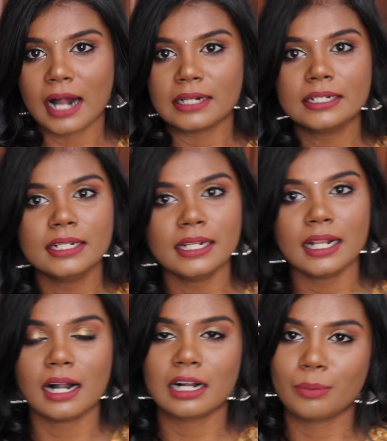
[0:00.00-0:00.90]
ஹேண்டில்
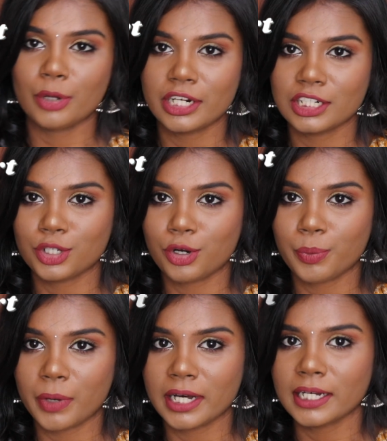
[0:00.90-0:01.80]
அங்கே போய் என்ன செக்
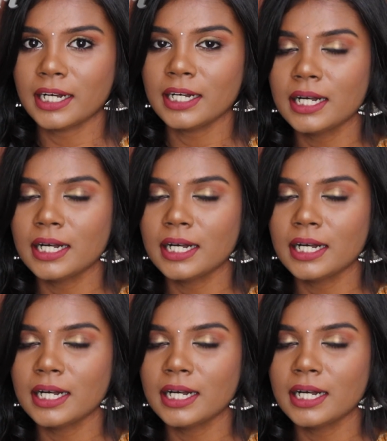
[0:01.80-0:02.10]
அவுட் பண்ணுங்க